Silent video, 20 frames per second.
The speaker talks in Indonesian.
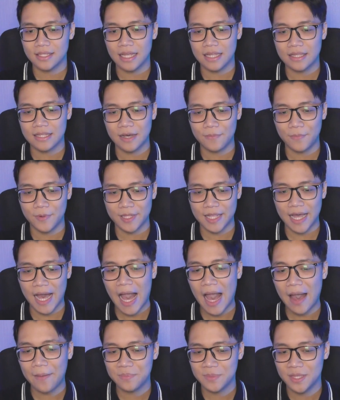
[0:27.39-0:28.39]
dan nggak
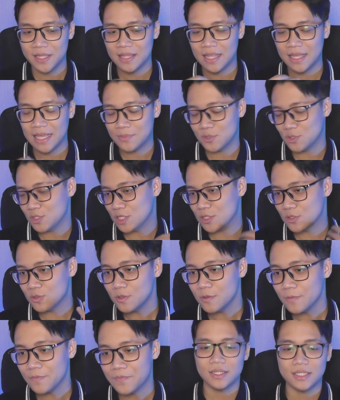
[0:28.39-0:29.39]
pernah update lagi episode
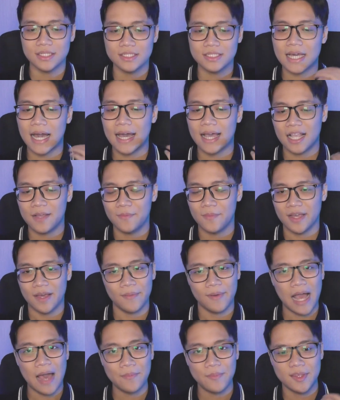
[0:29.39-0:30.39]
itu sekarang
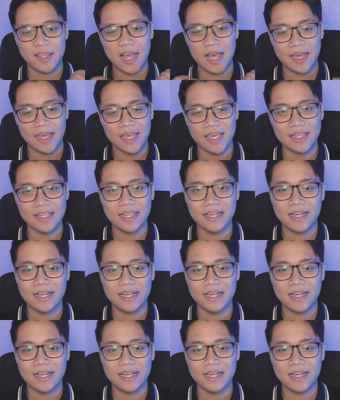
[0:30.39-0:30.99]
mereka mengupdate lagi